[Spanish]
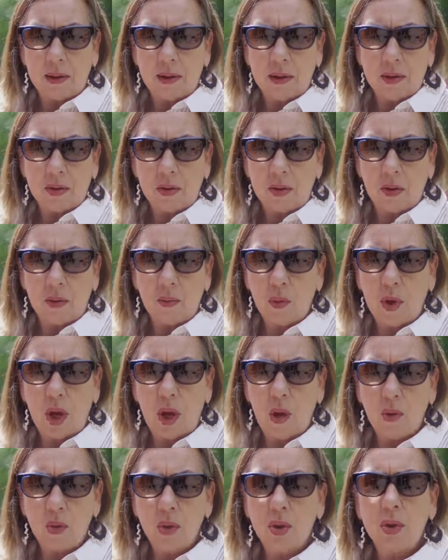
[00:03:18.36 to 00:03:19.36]
estoy muy
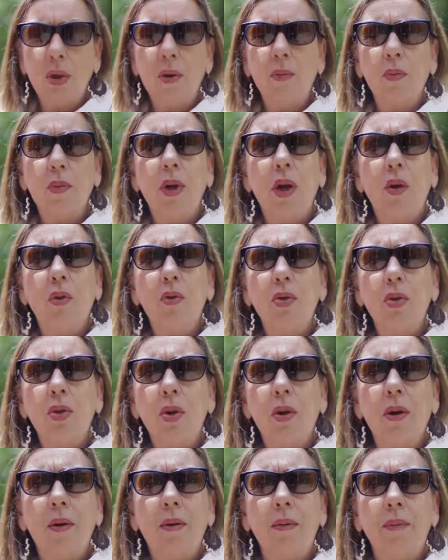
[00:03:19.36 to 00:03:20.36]
a gusto, muy a
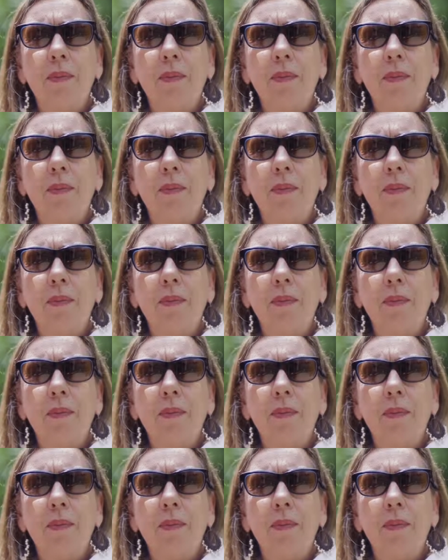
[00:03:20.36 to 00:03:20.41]
gusto.